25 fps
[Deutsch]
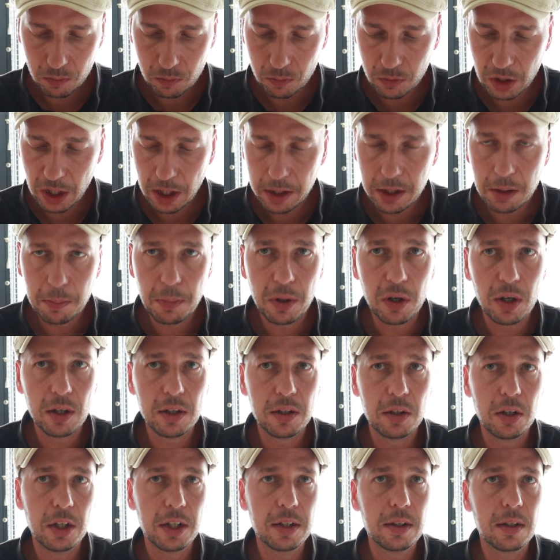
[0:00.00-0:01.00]
wie eine
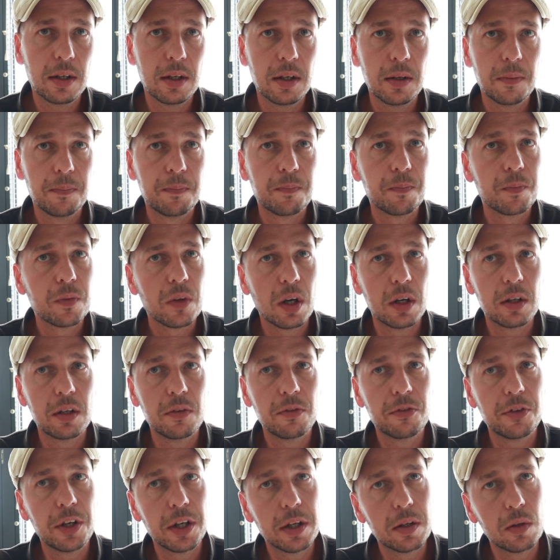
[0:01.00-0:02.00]
Marionette an
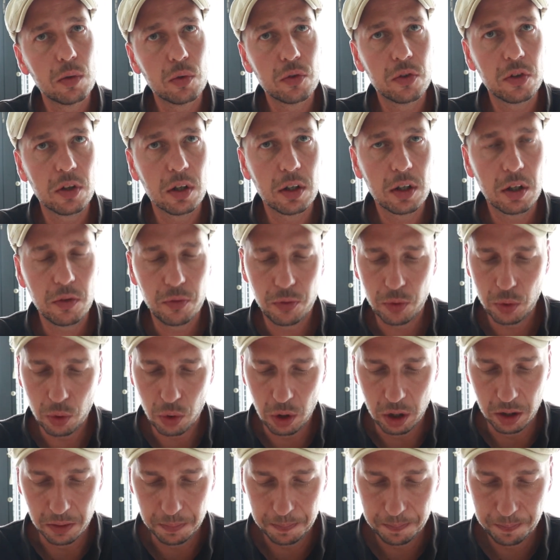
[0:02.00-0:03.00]
den Fäden unserer
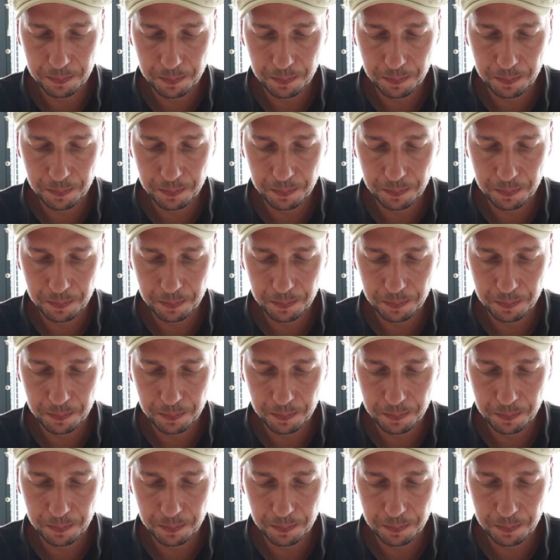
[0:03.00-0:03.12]
Gefühle.